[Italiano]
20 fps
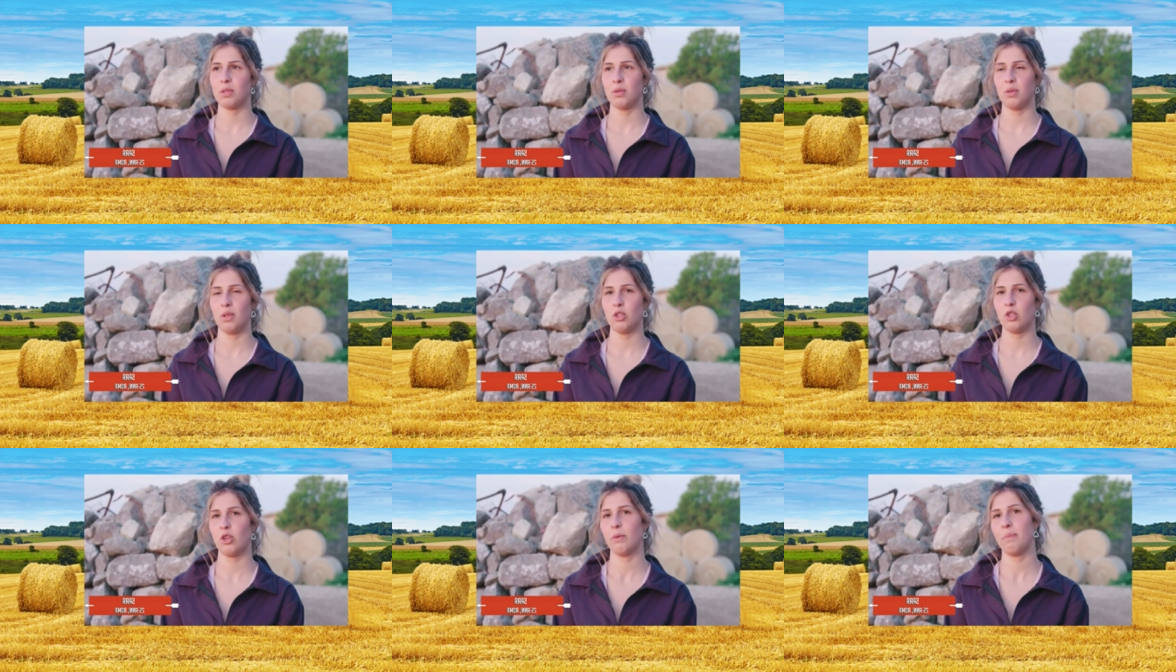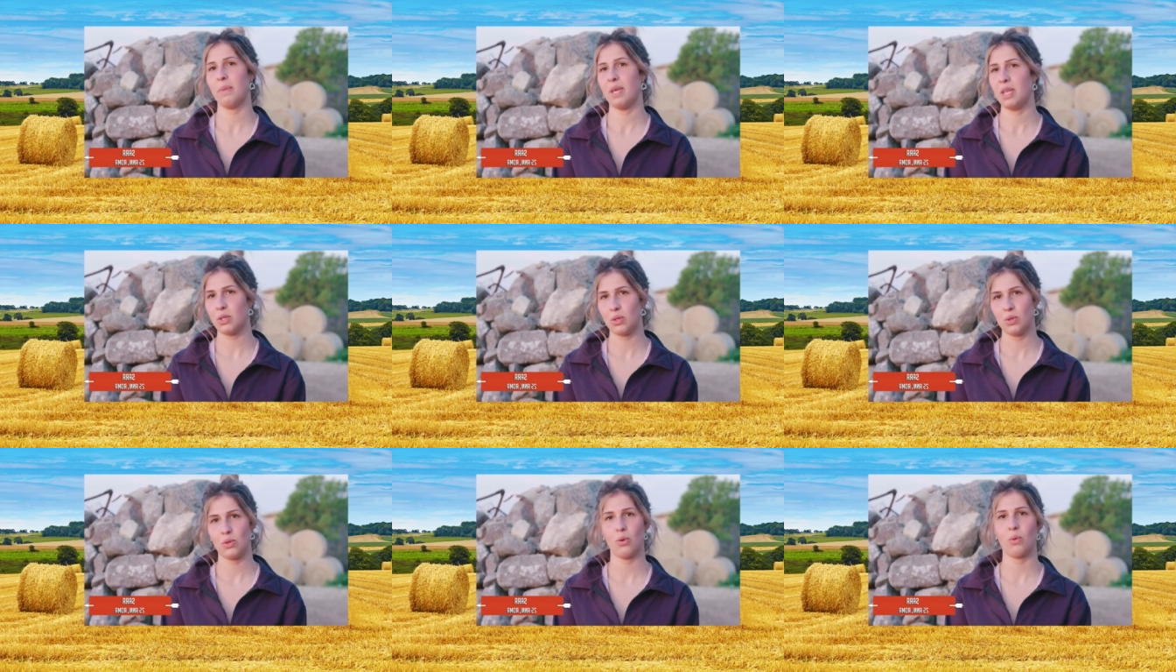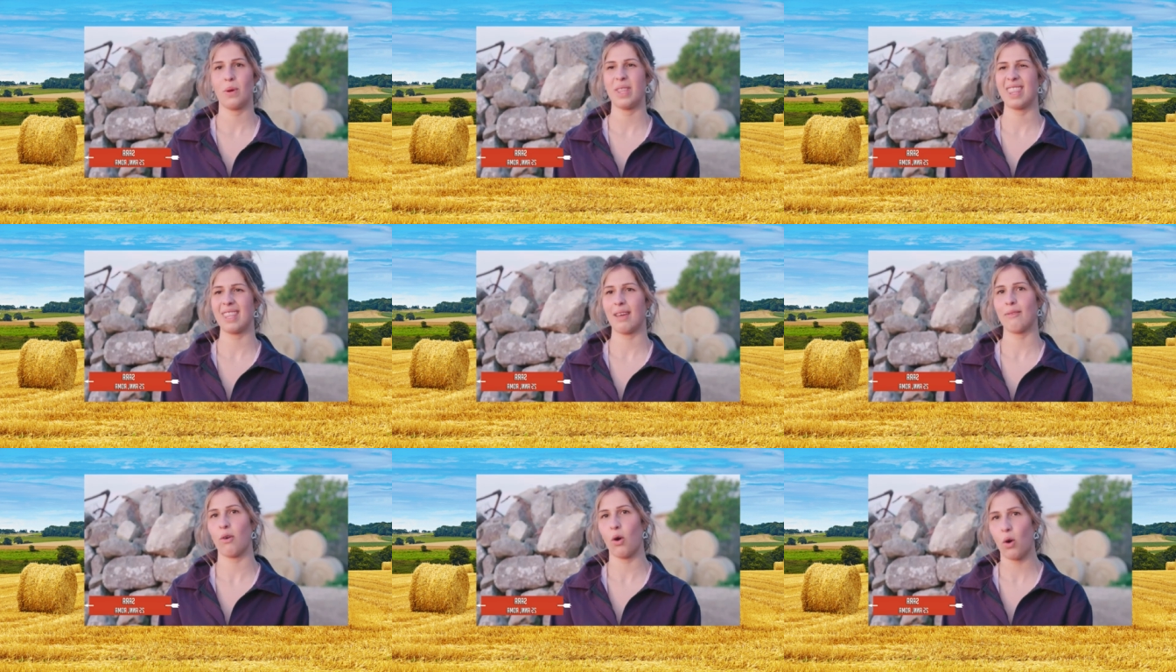passione ci ha messo,
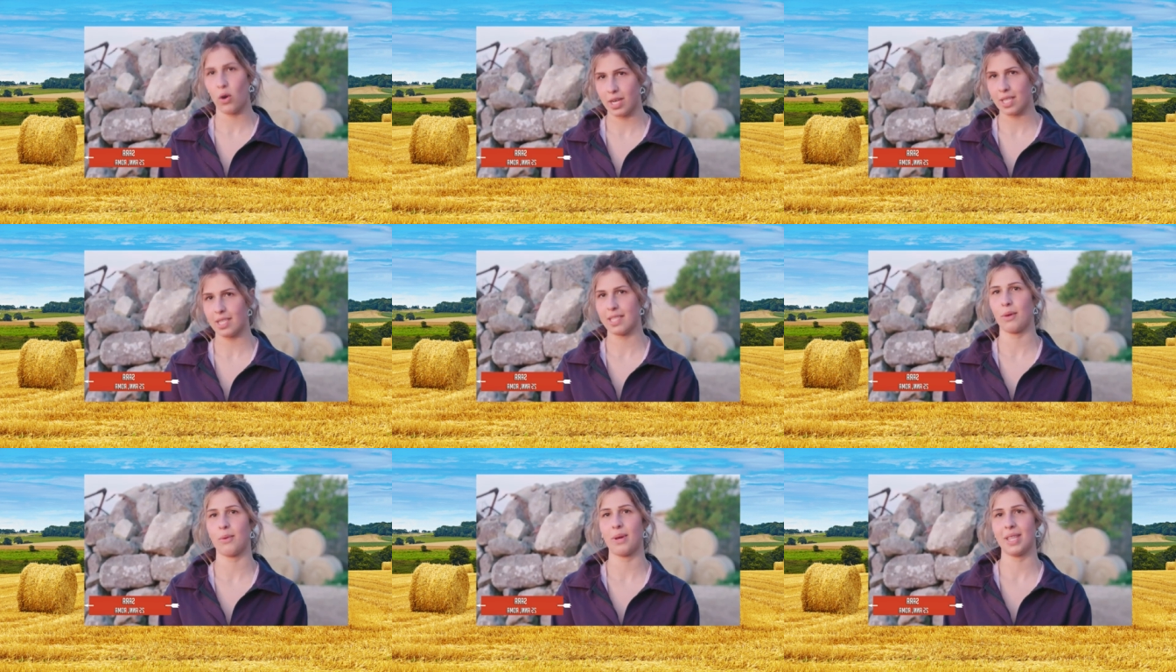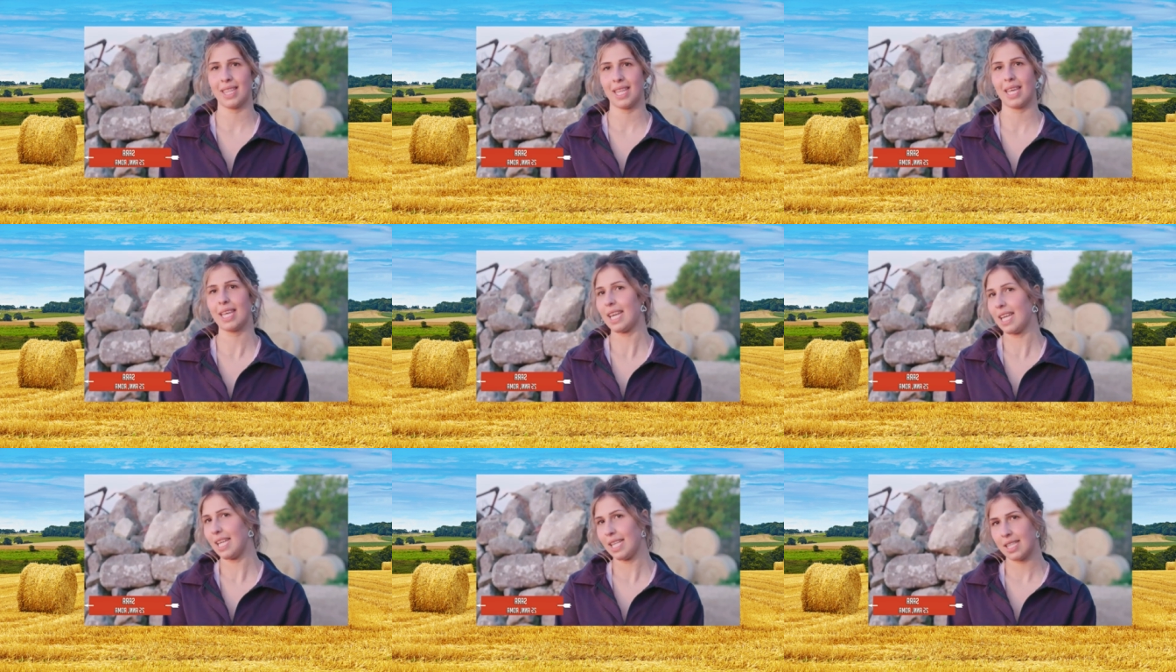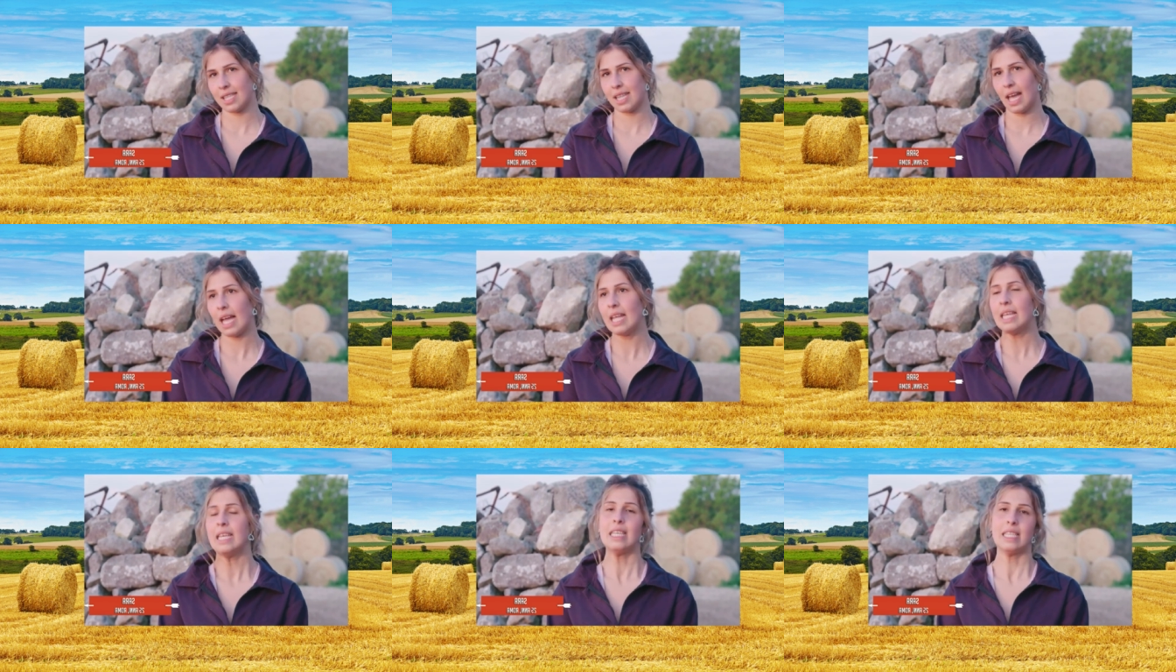quanta forza, quanta
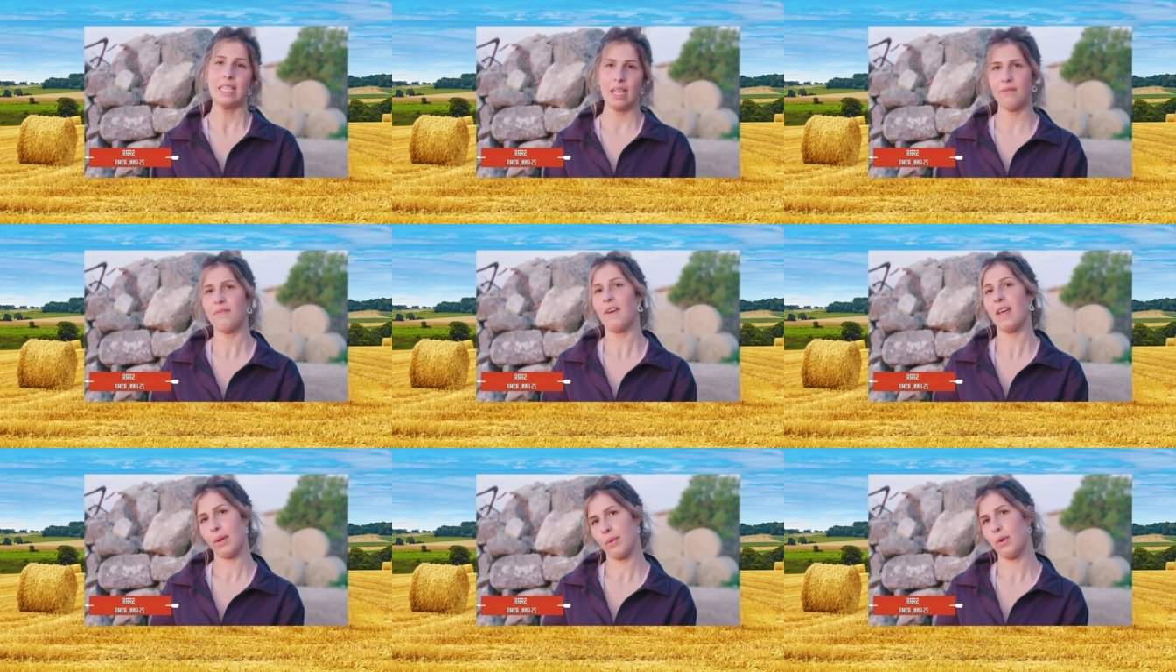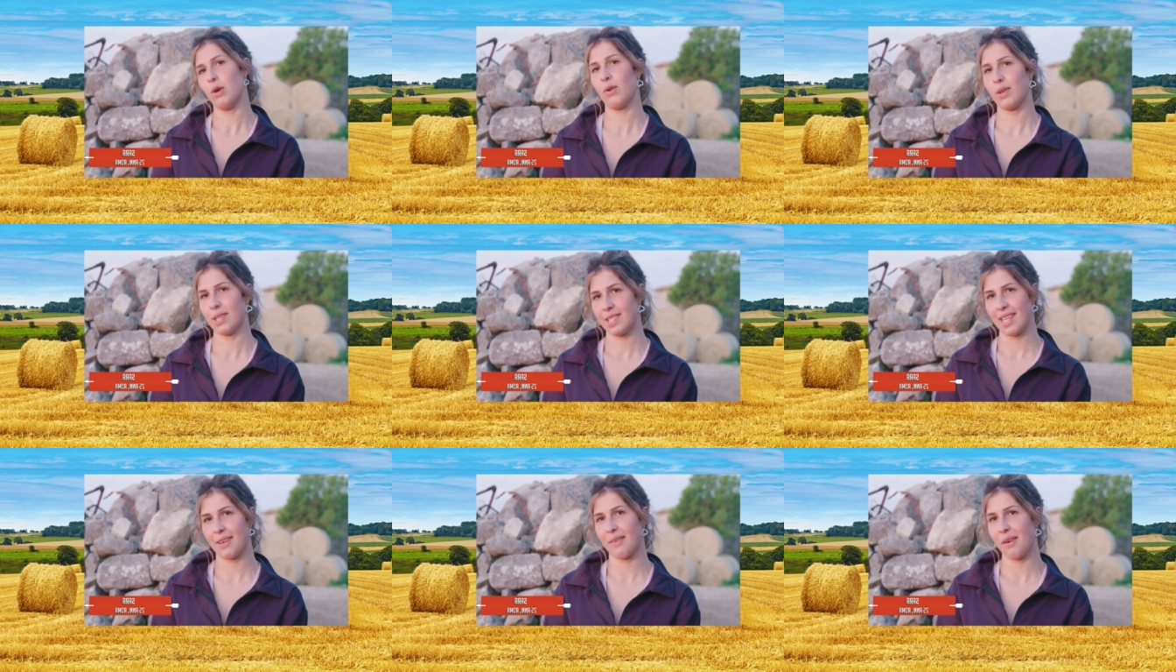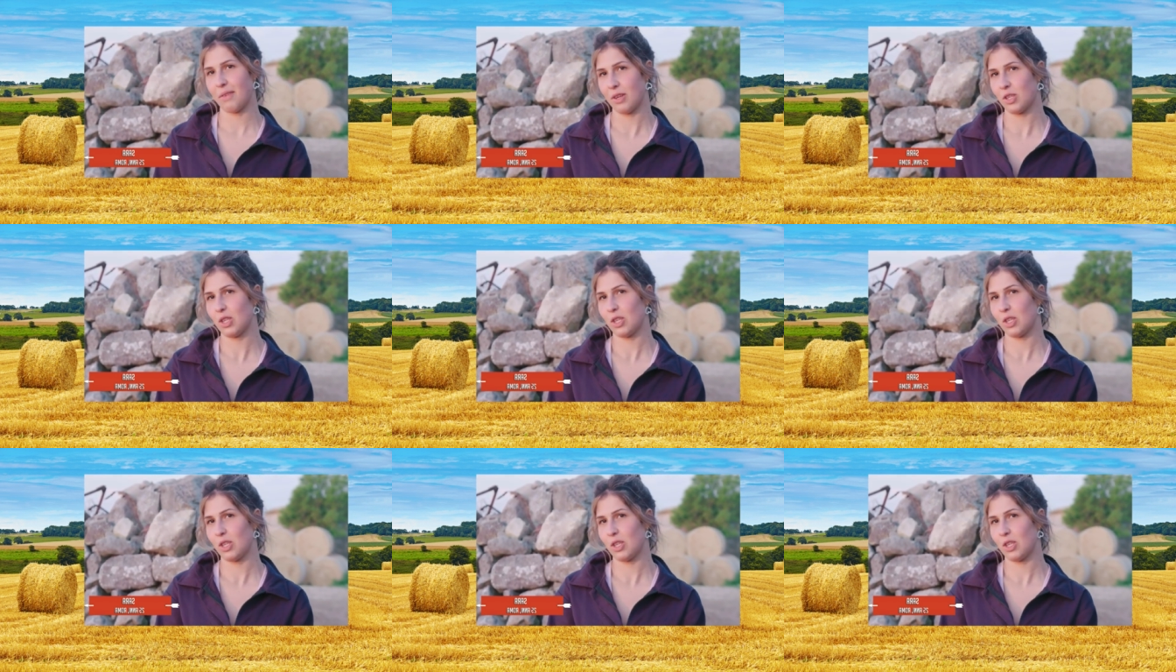grinta nel fare quello che stava